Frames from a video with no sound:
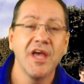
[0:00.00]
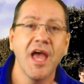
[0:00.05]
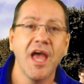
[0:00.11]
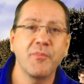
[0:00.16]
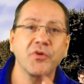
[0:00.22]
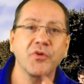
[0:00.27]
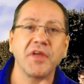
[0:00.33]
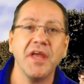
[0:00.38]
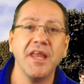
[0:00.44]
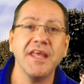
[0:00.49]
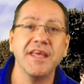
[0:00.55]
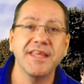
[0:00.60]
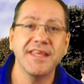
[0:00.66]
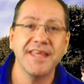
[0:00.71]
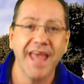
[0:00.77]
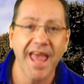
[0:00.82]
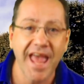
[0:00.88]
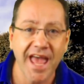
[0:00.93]
é porque ele
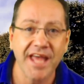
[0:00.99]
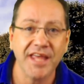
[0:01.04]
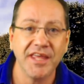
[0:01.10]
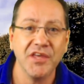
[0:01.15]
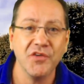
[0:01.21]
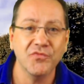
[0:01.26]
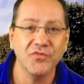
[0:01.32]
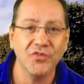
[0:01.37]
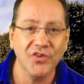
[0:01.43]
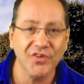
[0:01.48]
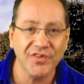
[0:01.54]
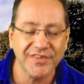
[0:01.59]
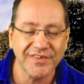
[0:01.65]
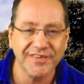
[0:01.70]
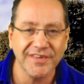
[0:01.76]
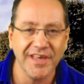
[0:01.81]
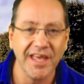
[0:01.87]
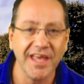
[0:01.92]
quer que
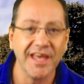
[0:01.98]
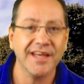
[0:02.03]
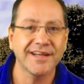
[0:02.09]
você